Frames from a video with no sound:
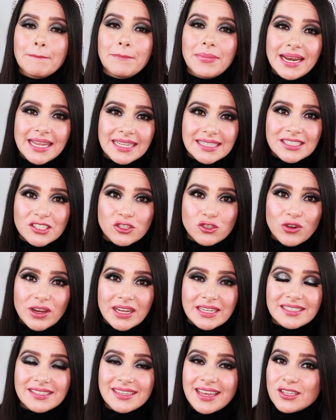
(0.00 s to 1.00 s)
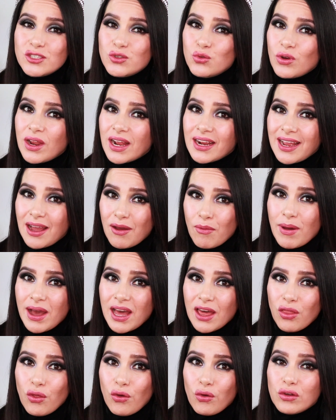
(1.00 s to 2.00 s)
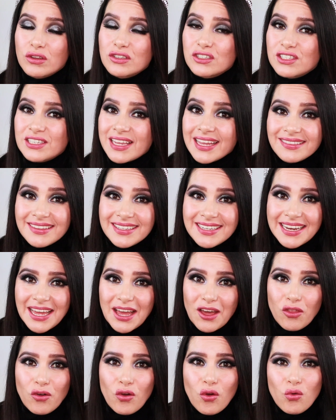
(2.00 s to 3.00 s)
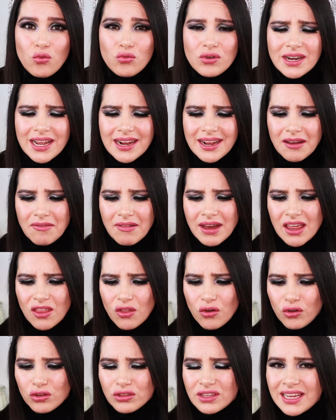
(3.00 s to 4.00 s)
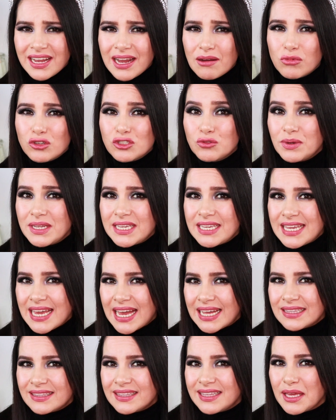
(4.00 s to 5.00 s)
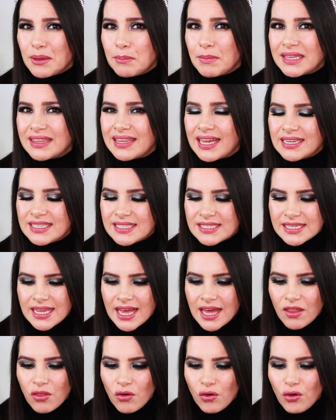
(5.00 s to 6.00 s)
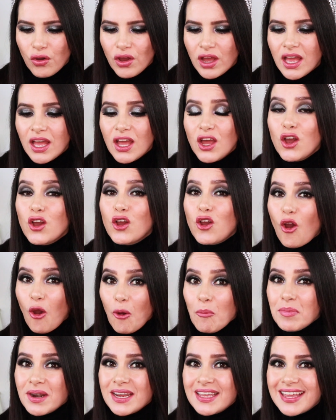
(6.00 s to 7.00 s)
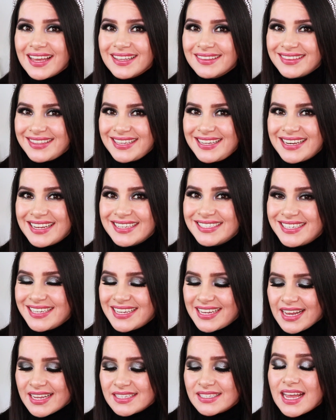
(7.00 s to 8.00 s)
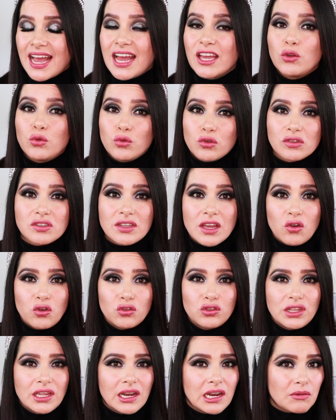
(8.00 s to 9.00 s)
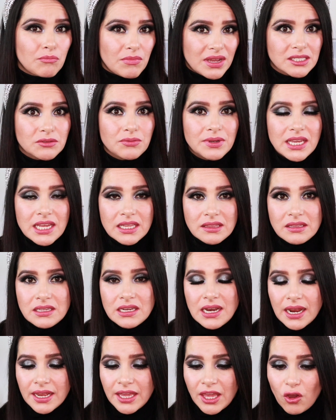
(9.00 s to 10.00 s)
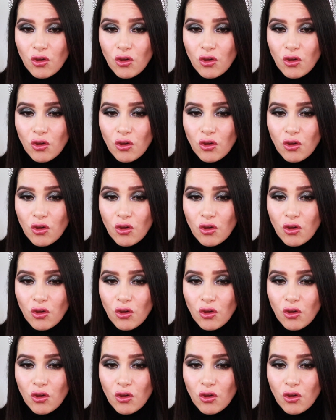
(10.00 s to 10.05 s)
Blitz Trans es un acabado satinado, un acabado digamos brillante, metalizado, con brillantina, chicas. Hay unos que contienen más brillantina